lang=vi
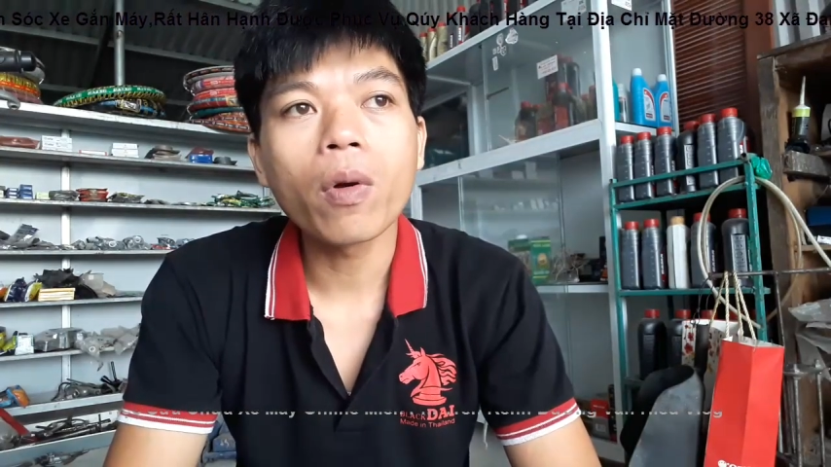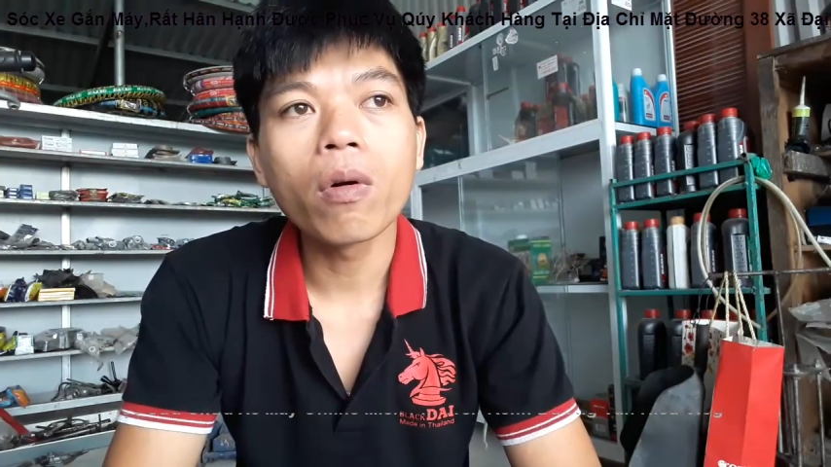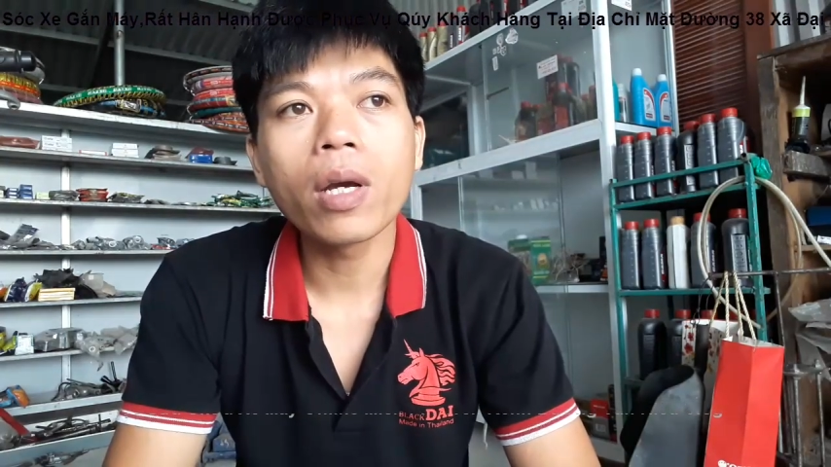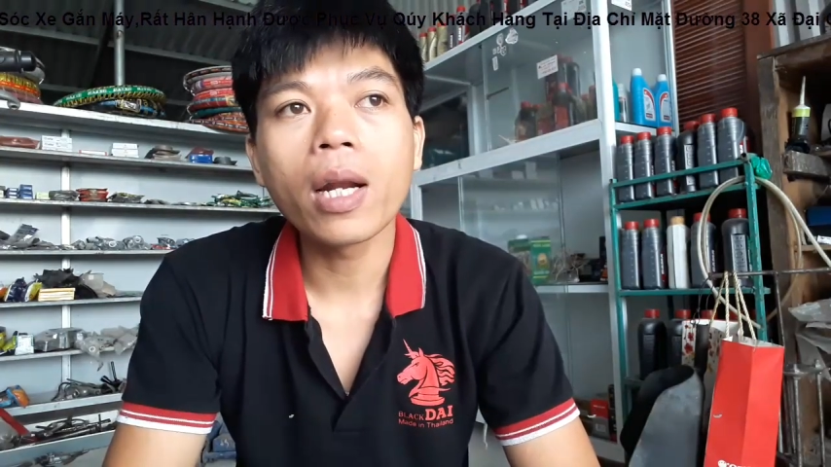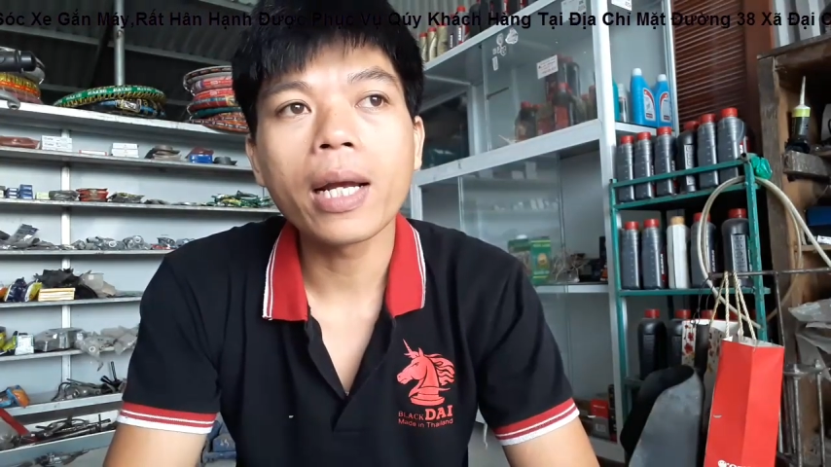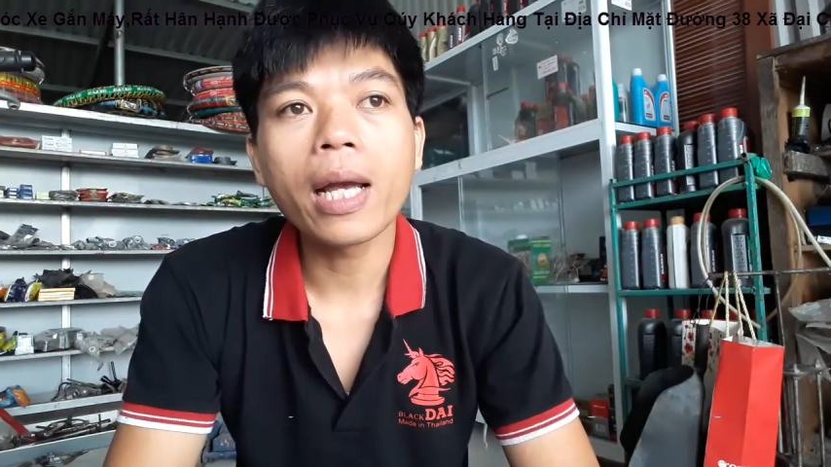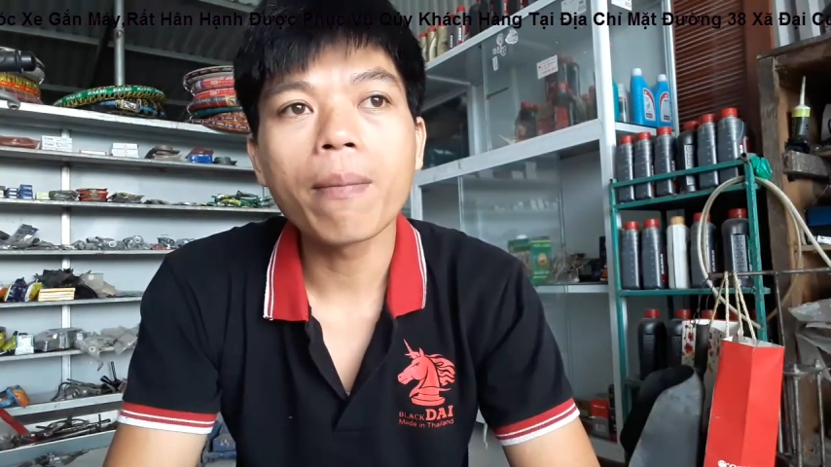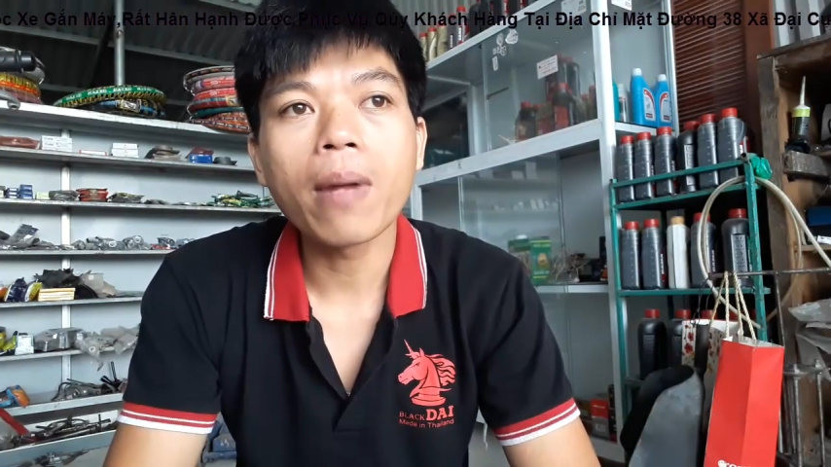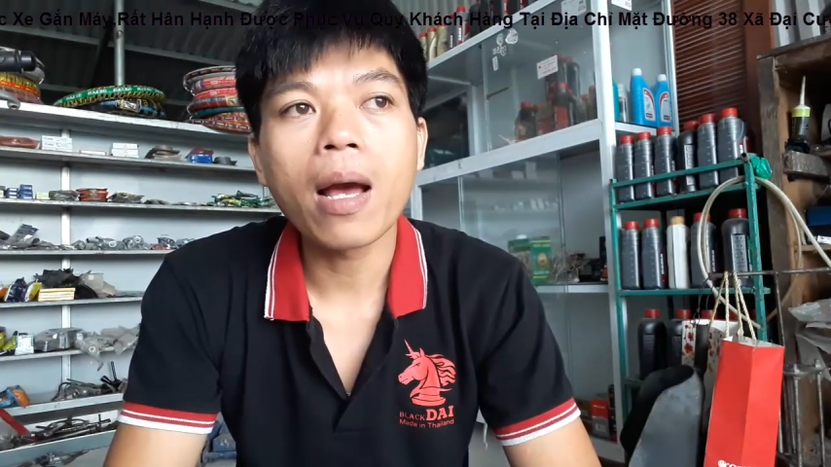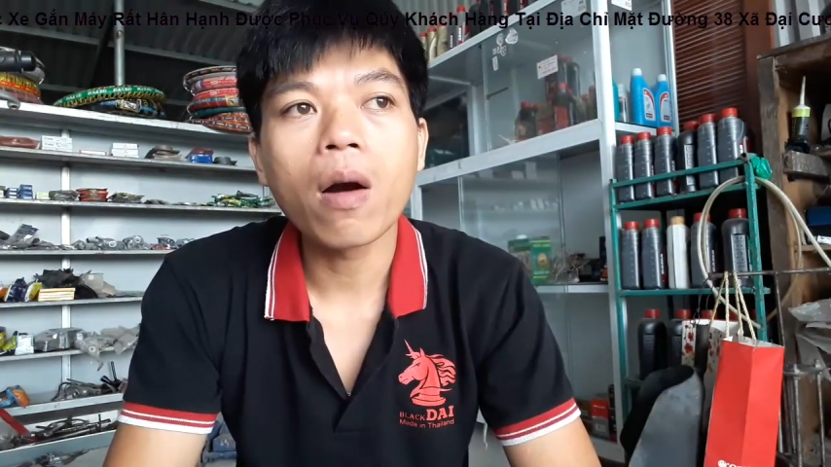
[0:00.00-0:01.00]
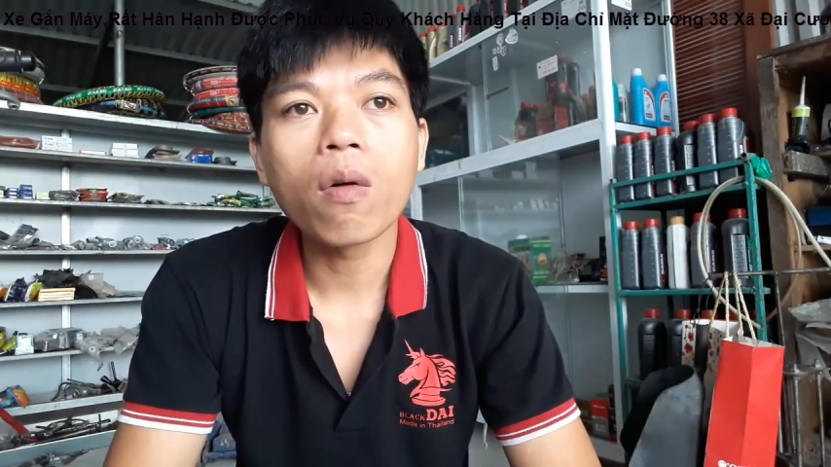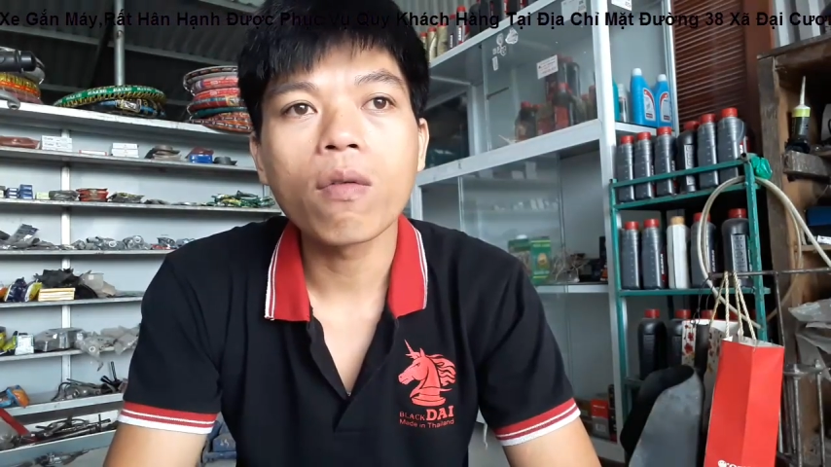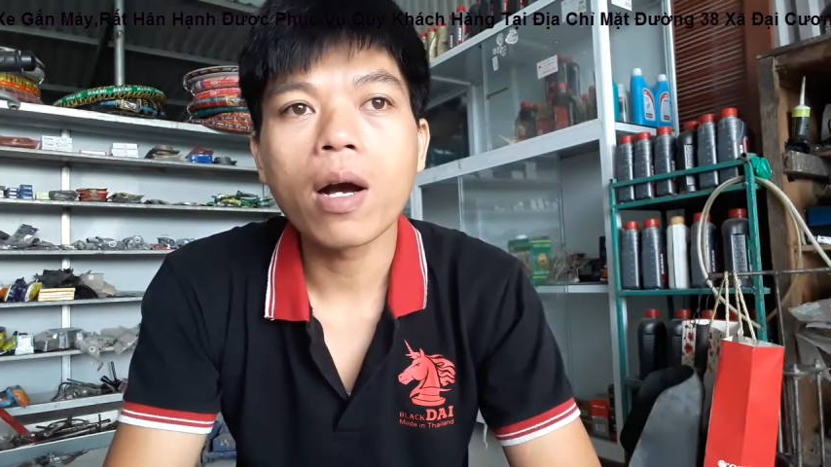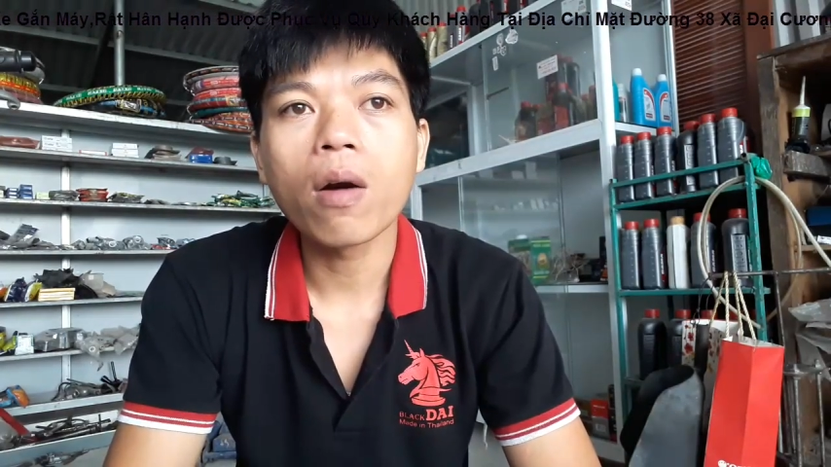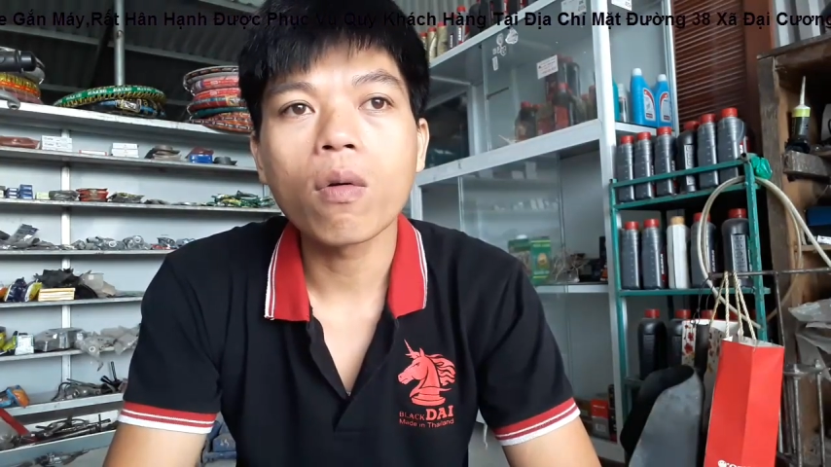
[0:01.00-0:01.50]
có nghĩa là anh em nào
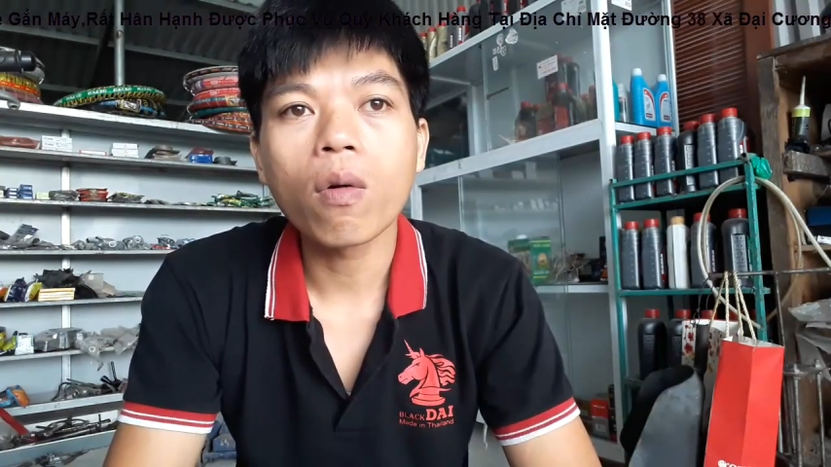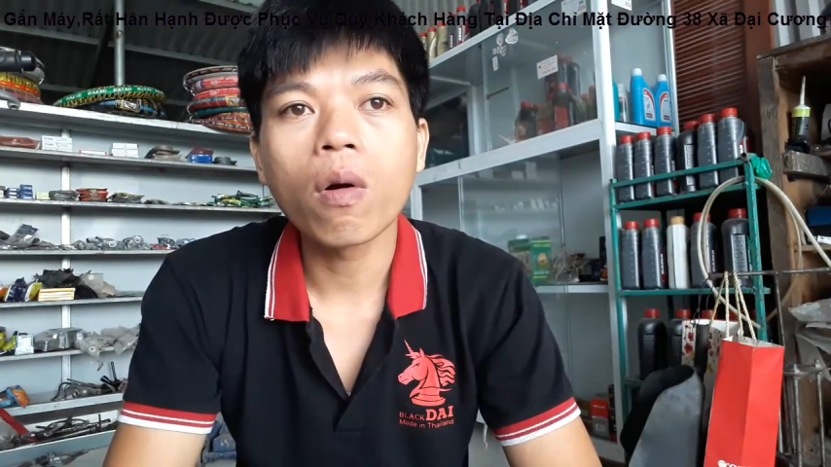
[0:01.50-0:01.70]
vào